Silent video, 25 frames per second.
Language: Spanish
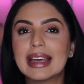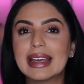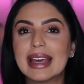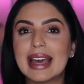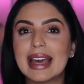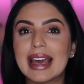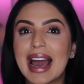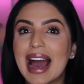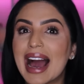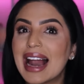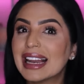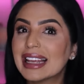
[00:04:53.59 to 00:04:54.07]

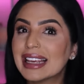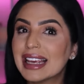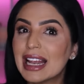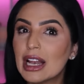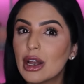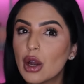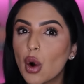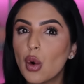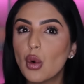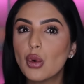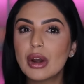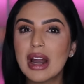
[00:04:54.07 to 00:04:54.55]
que
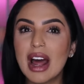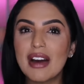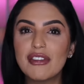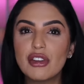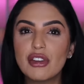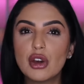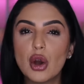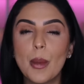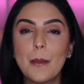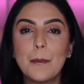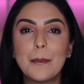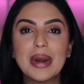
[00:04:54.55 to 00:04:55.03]
alquiló un
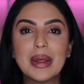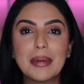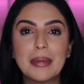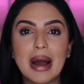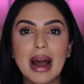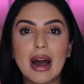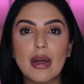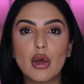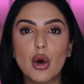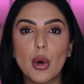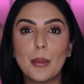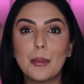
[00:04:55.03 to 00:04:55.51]
avión
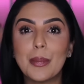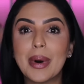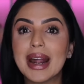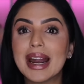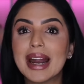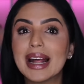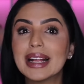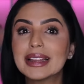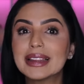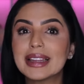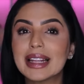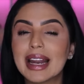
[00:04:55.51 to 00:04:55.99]
privado
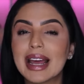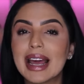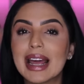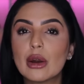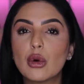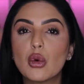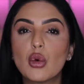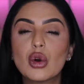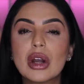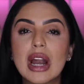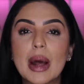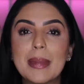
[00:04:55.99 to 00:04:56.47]
para
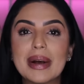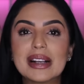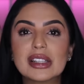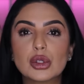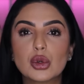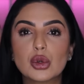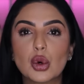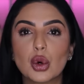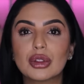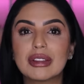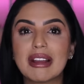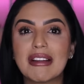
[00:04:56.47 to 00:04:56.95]
traer una
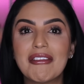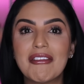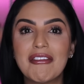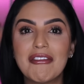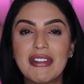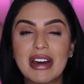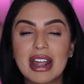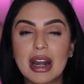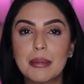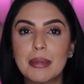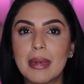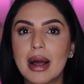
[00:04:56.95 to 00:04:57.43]
mascota
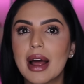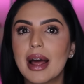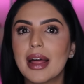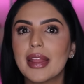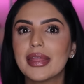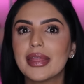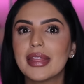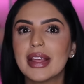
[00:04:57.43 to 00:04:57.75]
enferma